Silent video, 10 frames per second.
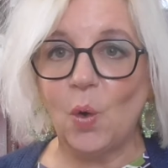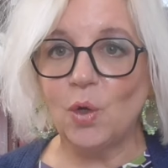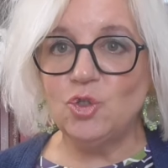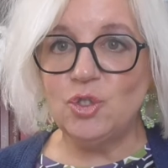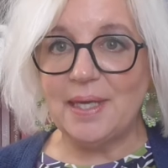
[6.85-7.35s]

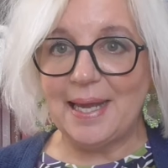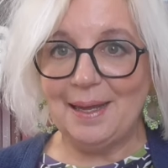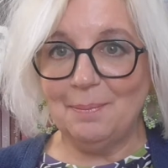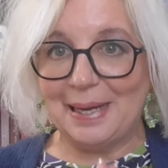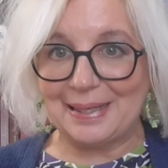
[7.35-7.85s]
Oggi
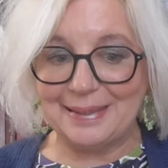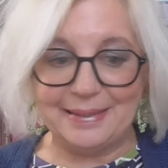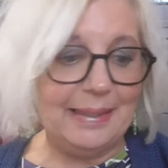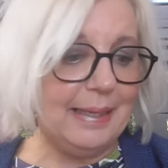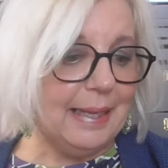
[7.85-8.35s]
è
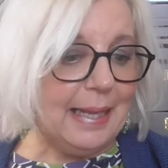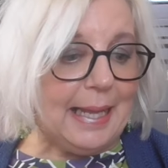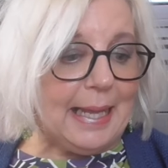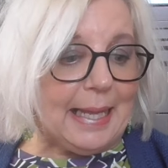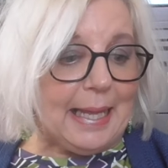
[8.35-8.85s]
martedì
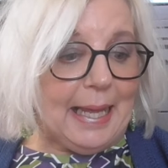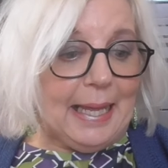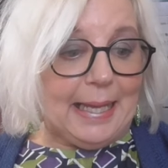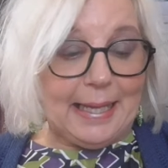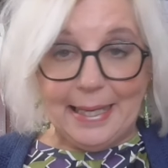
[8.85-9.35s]

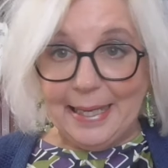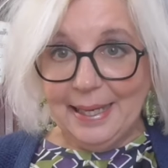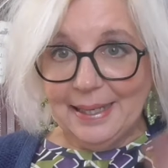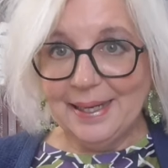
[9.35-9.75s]
e